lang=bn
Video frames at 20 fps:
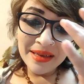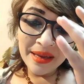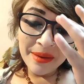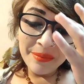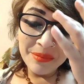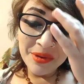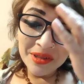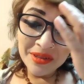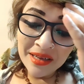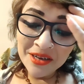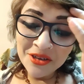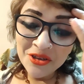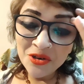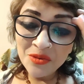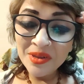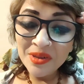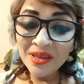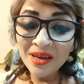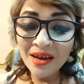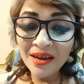
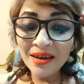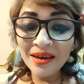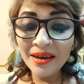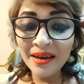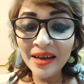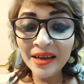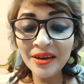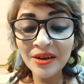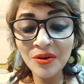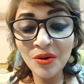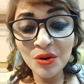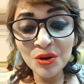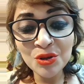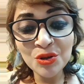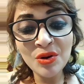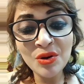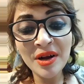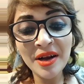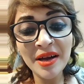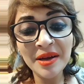বৃদ্ধাশ্রমে থাকা এক
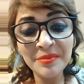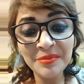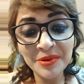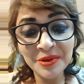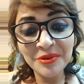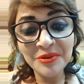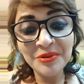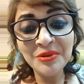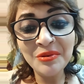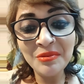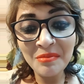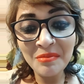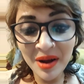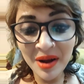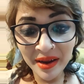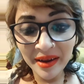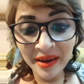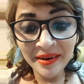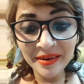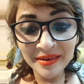অসহায় বৃদ্ধ
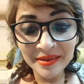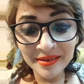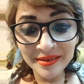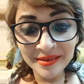মায়ের